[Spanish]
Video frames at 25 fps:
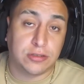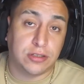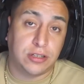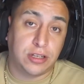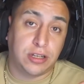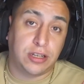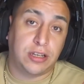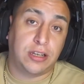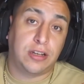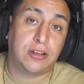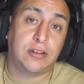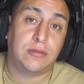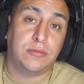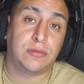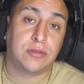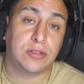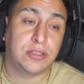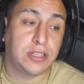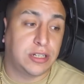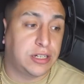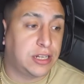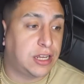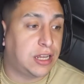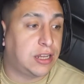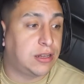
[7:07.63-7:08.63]
eh, cómo
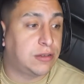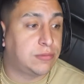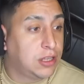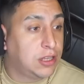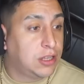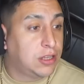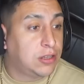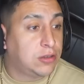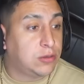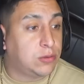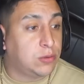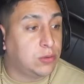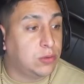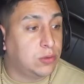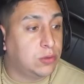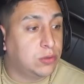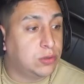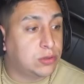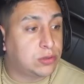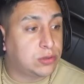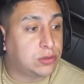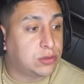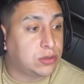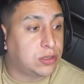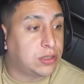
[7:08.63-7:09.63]
serían
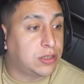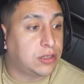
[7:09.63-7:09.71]
tus